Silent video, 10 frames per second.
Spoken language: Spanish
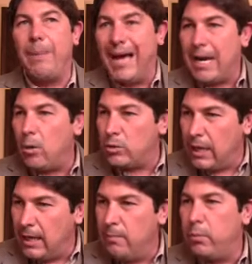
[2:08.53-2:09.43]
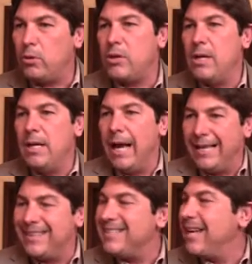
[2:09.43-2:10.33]
apagar los equipos
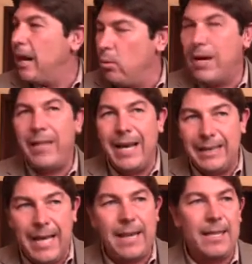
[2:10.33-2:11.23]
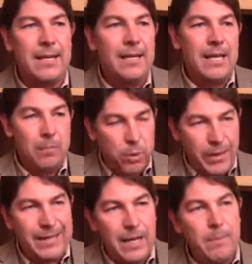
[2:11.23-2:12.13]
antes de la una de la tarde y
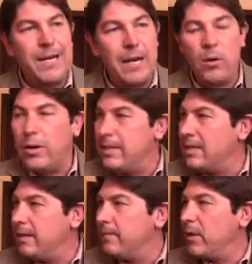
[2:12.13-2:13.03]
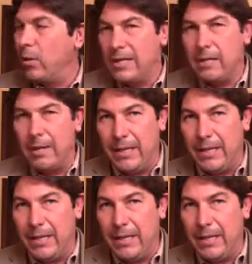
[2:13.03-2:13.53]
poder terminar con ese, con ese